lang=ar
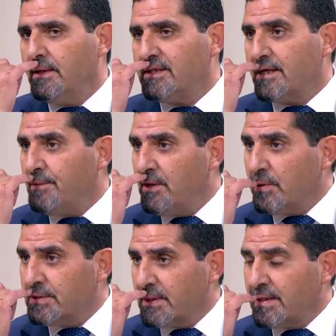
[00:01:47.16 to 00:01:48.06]
آه،
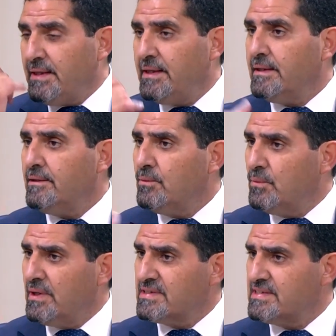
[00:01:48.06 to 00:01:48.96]
الوطنية
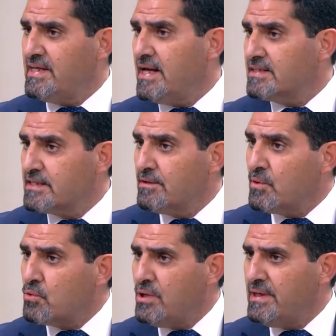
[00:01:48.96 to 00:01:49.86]
والسياسة
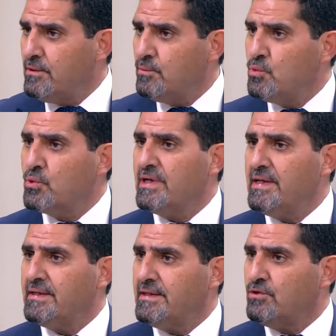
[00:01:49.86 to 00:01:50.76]
وكل الأمور
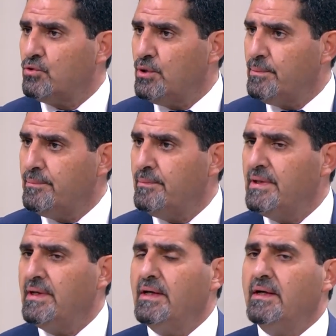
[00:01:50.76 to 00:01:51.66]
التي تهم
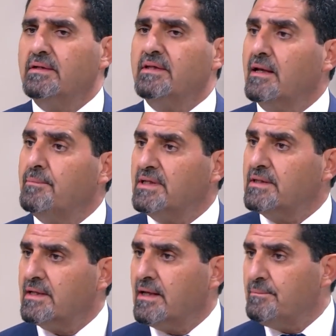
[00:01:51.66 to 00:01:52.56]

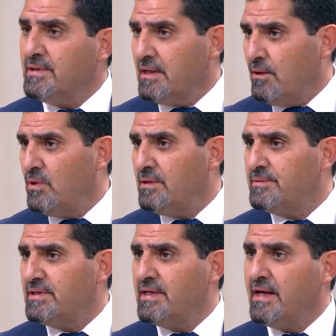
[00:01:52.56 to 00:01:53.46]
طلبتنا من أول
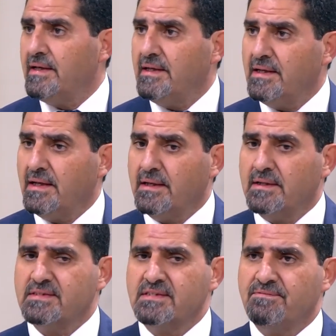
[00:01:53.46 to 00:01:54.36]
ابتدائي
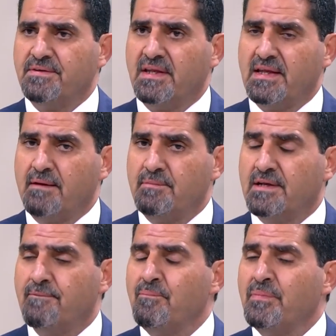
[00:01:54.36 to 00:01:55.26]
إلى الصف
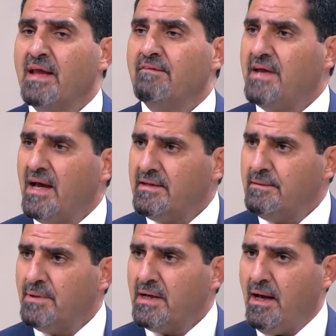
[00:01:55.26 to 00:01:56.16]
الثامن في هذه
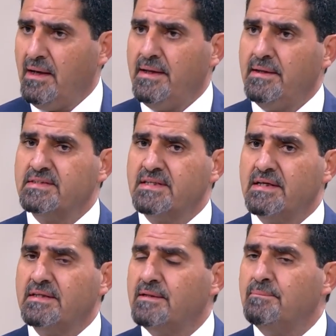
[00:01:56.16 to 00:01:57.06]
المرحلة
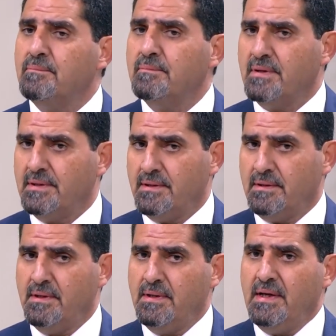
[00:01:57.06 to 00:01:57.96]
سيتم
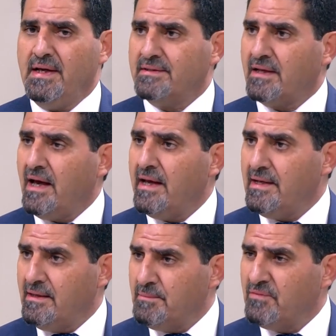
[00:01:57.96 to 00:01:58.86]

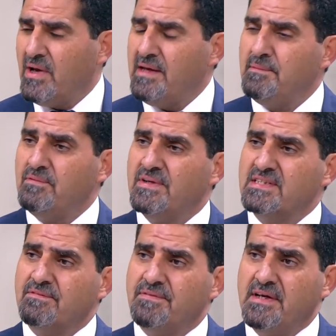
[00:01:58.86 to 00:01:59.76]
ادخال المفاهيم
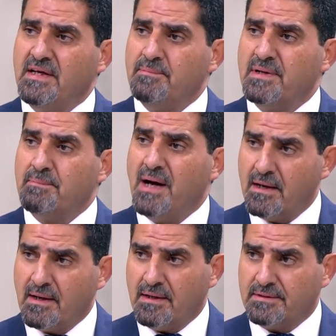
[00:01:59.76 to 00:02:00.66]
الفلسفيه عبر
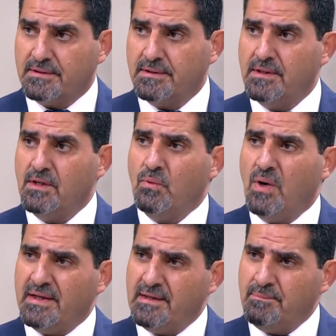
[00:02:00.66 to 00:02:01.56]
مهارات نعم.
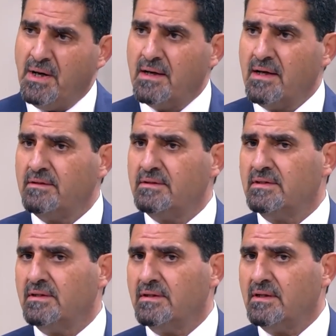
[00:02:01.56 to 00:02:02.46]
وهذه المهارات
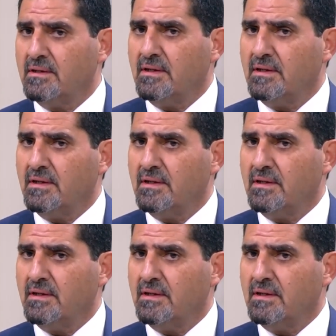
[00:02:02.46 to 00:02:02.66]
آه،